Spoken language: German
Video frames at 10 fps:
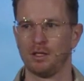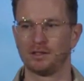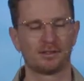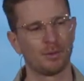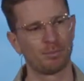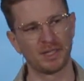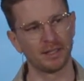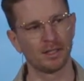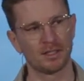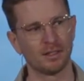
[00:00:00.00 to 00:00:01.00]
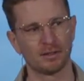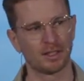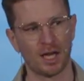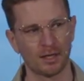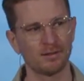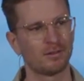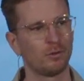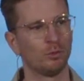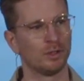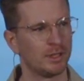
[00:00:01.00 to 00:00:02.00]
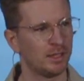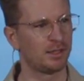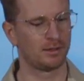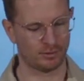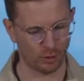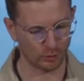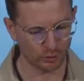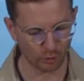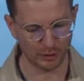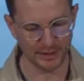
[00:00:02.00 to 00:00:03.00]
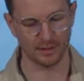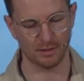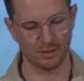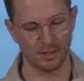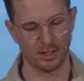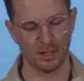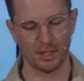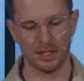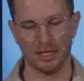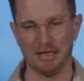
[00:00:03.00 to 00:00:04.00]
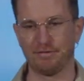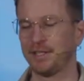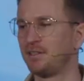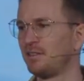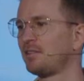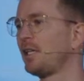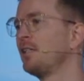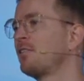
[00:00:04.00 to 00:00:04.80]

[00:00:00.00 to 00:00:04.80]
Es gibt Dinge, die kannst du nicht kontrollieren. Vielleicht ist es deine